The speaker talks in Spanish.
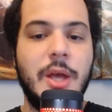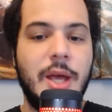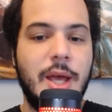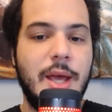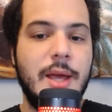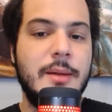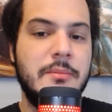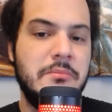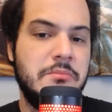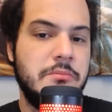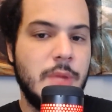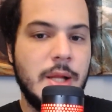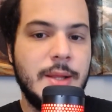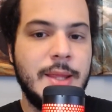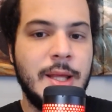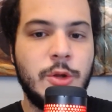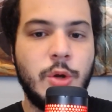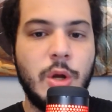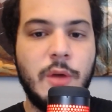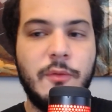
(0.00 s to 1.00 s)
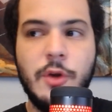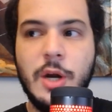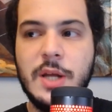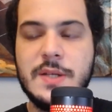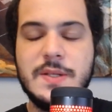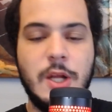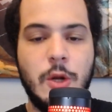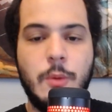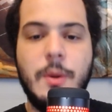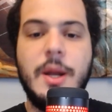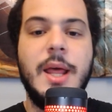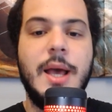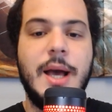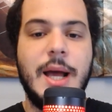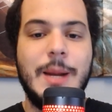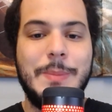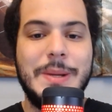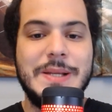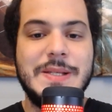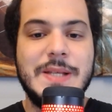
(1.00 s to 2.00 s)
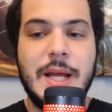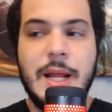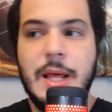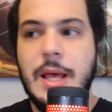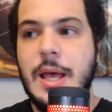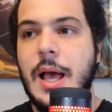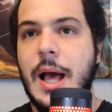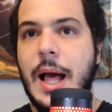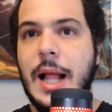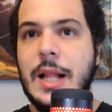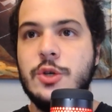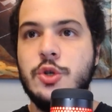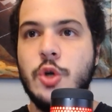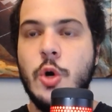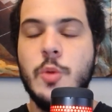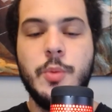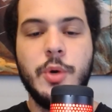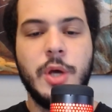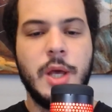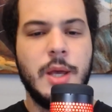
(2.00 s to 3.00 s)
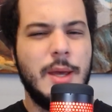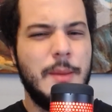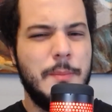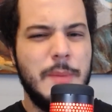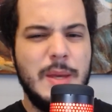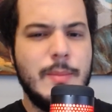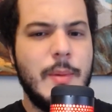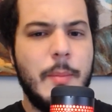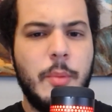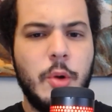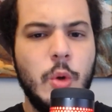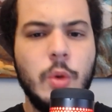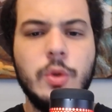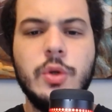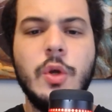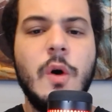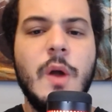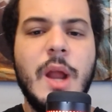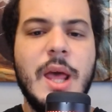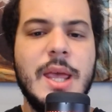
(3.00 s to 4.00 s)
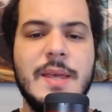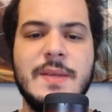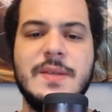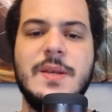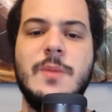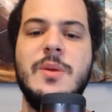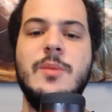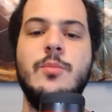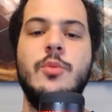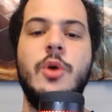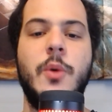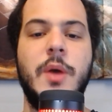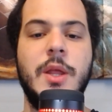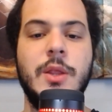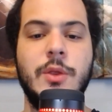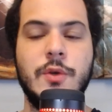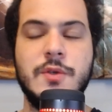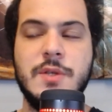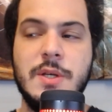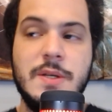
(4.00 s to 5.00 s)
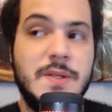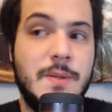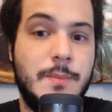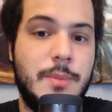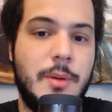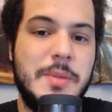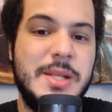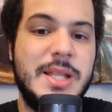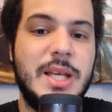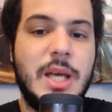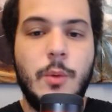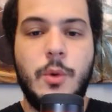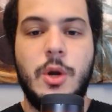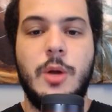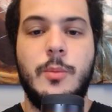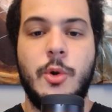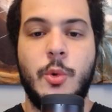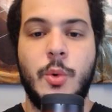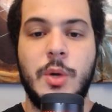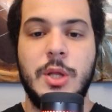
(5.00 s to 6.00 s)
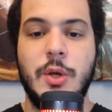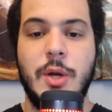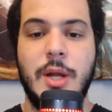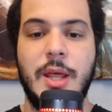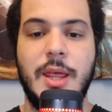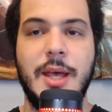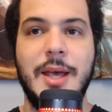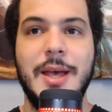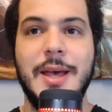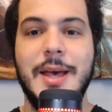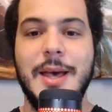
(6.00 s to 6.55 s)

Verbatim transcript: en el Teatro de Flores y los van a dejar pasar al show porque es misma productora y es el mismo evento. ¿sí? Simplemente que, bueno, por cuestiones de,